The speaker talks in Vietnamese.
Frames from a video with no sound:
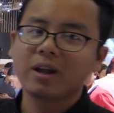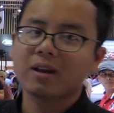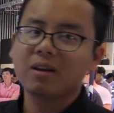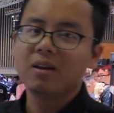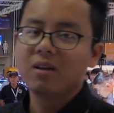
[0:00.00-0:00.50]

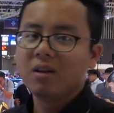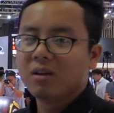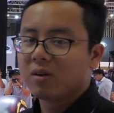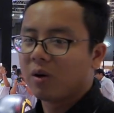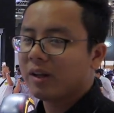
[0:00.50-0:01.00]
điện
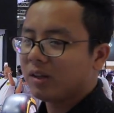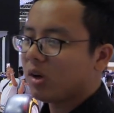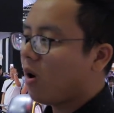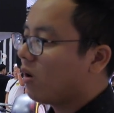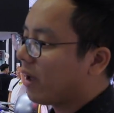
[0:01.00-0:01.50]
nó có thể
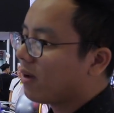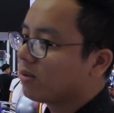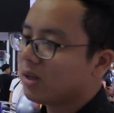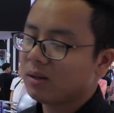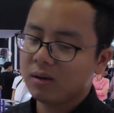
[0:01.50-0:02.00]
cho cái
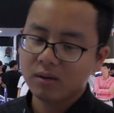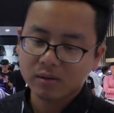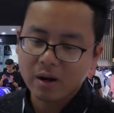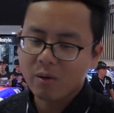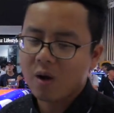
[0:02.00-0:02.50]
công suất
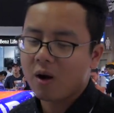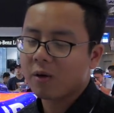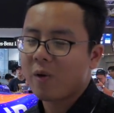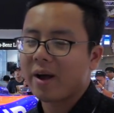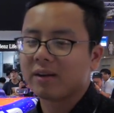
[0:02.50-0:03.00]
đâu đó
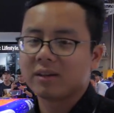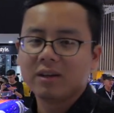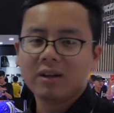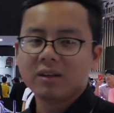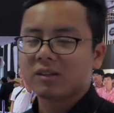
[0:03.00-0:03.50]
khoảng
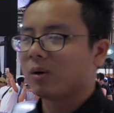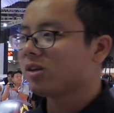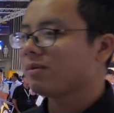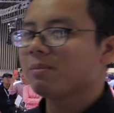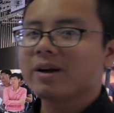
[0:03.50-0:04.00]

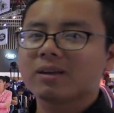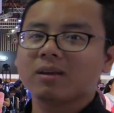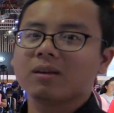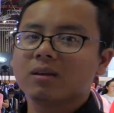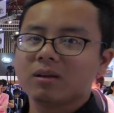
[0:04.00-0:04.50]
650
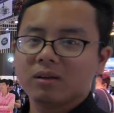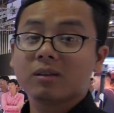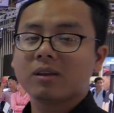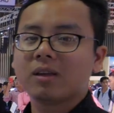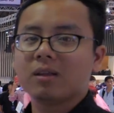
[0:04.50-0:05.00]

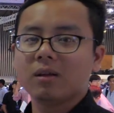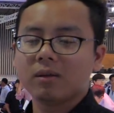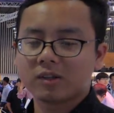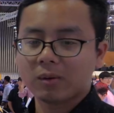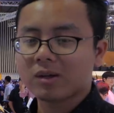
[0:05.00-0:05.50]

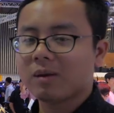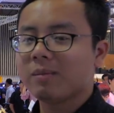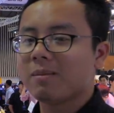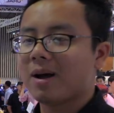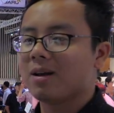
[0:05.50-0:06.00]

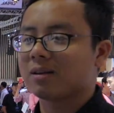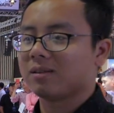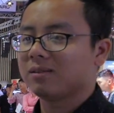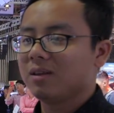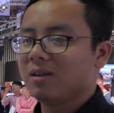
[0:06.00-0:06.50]
650 mã lực
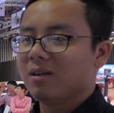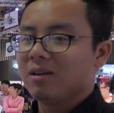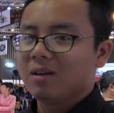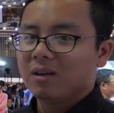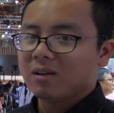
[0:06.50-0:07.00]

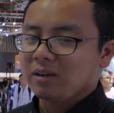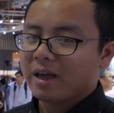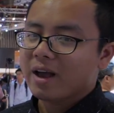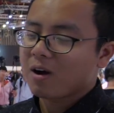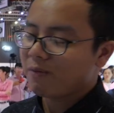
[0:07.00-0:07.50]

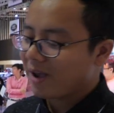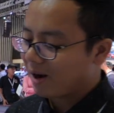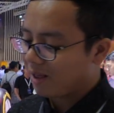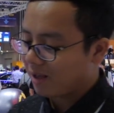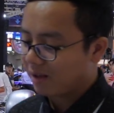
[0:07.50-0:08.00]
nghe có vẻ
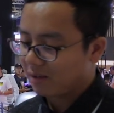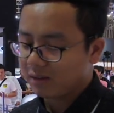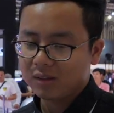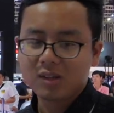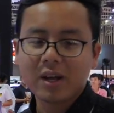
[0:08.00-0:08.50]
là
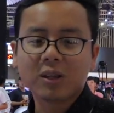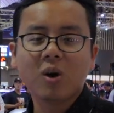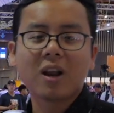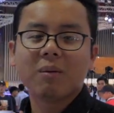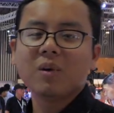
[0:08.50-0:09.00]
chưa ăn
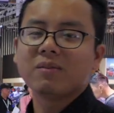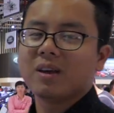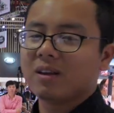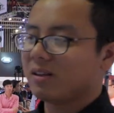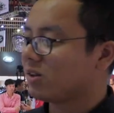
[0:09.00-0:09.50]
thua lắm bởi
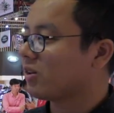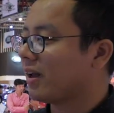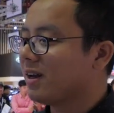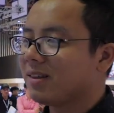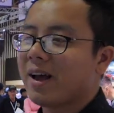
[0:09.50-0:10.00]
vì so
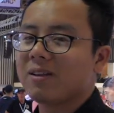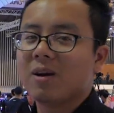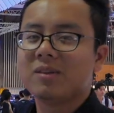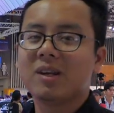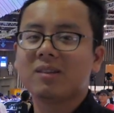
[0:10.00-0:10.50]
sánh đơn giản
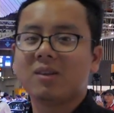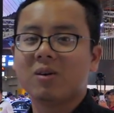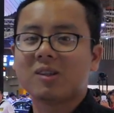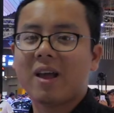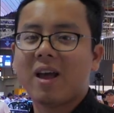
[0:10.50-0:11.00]
thôi chiếc
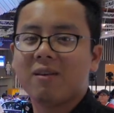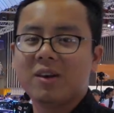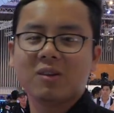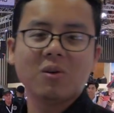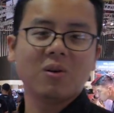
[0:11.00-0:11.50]
siêu xe
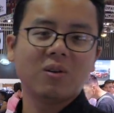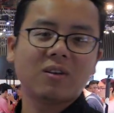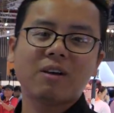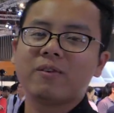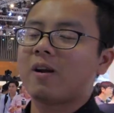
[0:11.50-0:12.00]
ví dụ
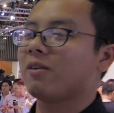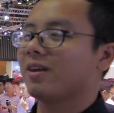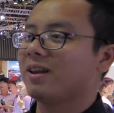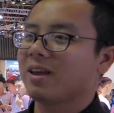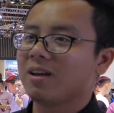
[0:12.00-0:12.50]
là
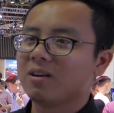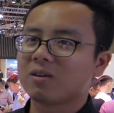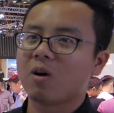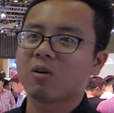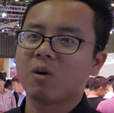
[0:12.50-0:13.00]
Ferrari đi
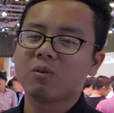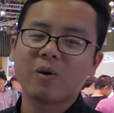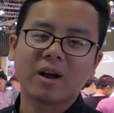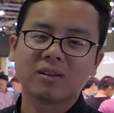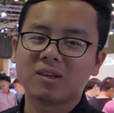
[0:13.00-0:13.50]
nó có
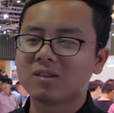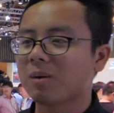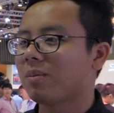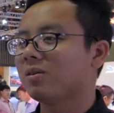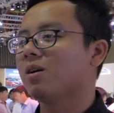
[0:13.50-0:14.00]
khoảng
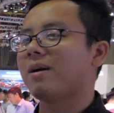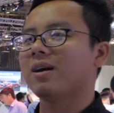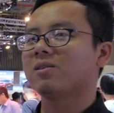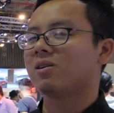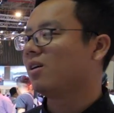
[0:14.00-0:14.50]
900 bao nhiêu
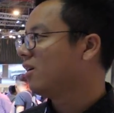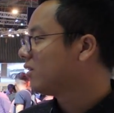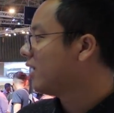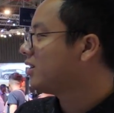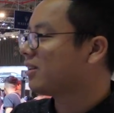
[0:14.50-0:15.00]
mã rồi
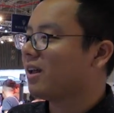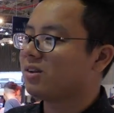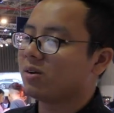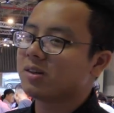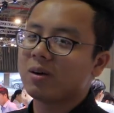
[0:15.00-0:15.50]
đây chiếc xe
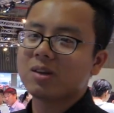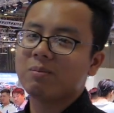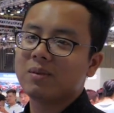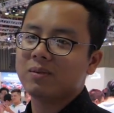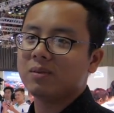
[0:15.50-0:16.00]
chỉ có 600
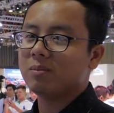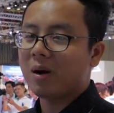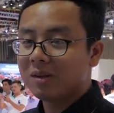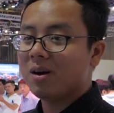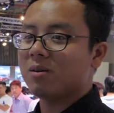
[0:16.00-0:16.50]

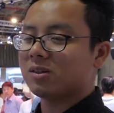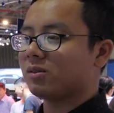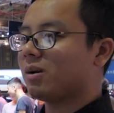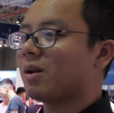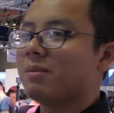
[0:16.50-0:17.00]
bao nhiêu
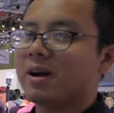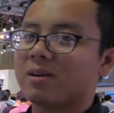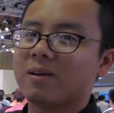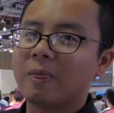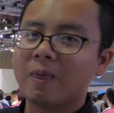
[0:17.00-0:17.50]
650
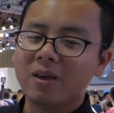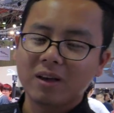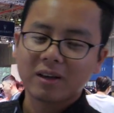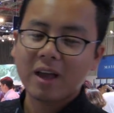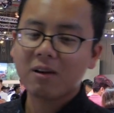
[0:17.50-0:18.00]
thôi
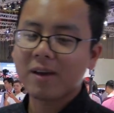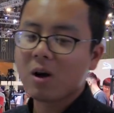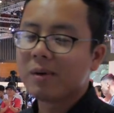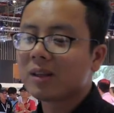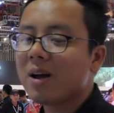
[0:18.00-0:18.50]
nghe có vẻ
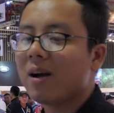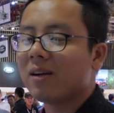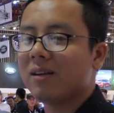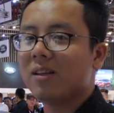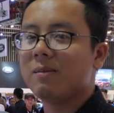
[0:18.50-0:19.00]
không ấn tượng
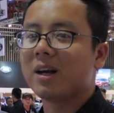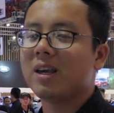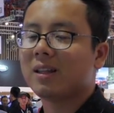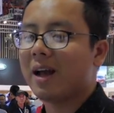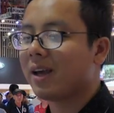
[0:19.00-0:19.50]
nhưng mà
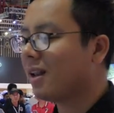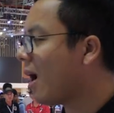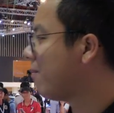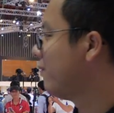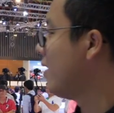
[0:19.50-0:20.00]
khi ta kết
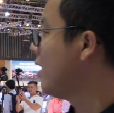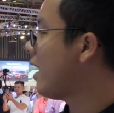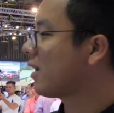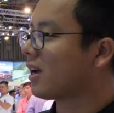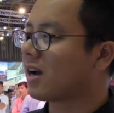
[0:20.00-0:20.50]
hợp với
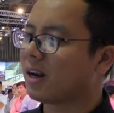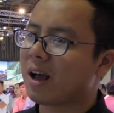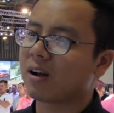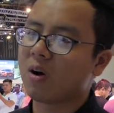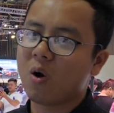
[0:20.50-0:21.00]
lại cân
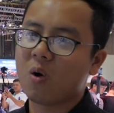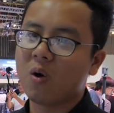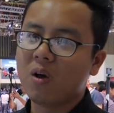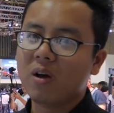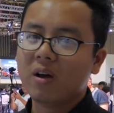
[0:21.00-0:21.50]
nặng cô
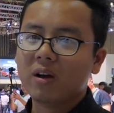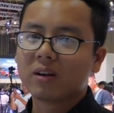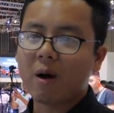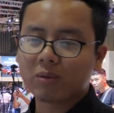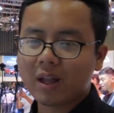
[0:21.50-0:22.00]

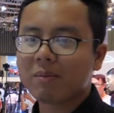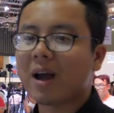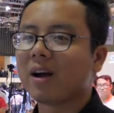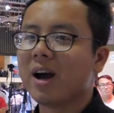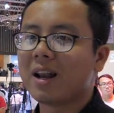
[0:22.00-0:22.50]
cộng thêm
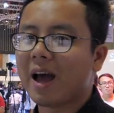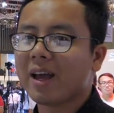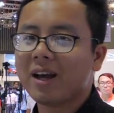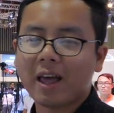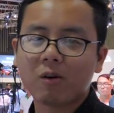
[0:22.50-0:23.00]
cả người
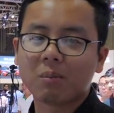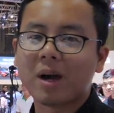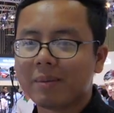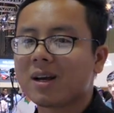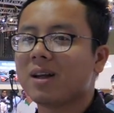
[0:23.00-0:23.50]
lái người lái khoảng
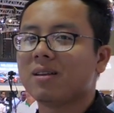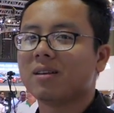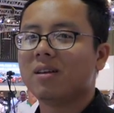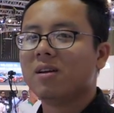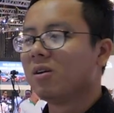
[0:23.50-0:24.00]
70 cân
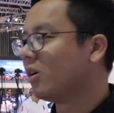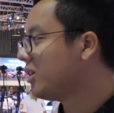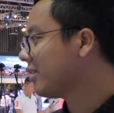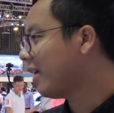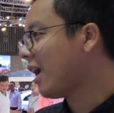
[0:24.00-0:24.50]
của
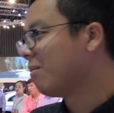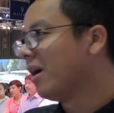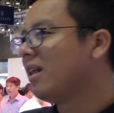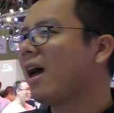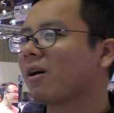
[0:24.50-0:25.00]
chiếc xe này
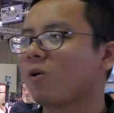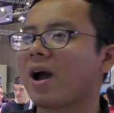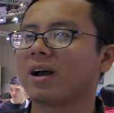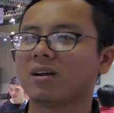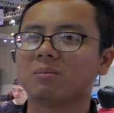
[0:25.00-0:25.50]
mới là
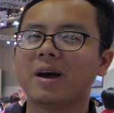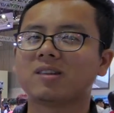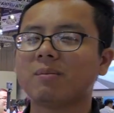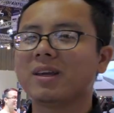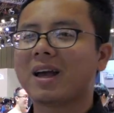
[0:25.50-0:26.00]
khoảng
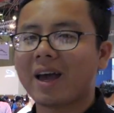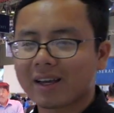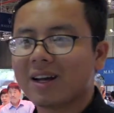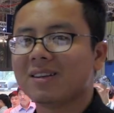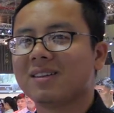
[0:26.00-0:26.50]
702
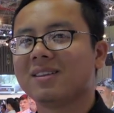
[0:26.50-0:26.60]
cân